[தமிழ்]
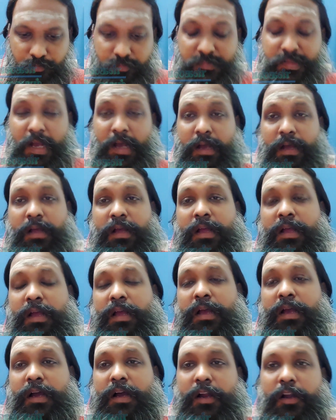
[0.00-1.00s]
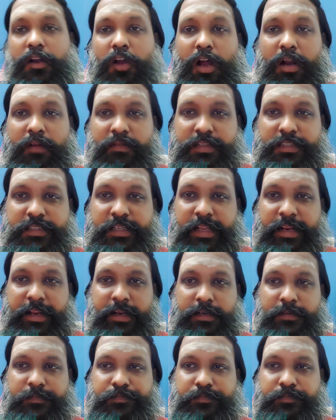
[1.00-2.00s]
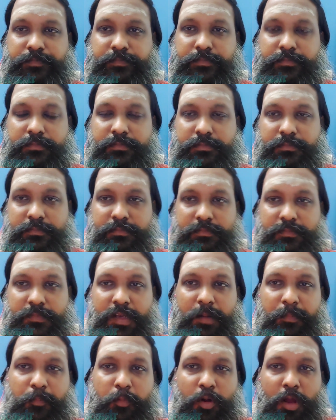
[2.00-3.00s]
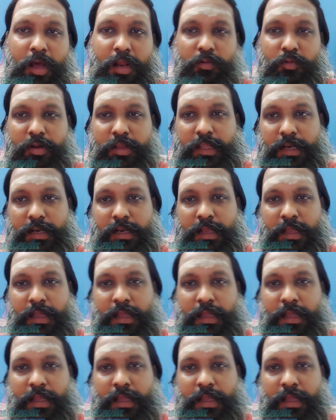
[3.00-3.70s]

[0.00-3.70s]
ஆ நான் வெஜிடேரியன் புலால் உணுதல்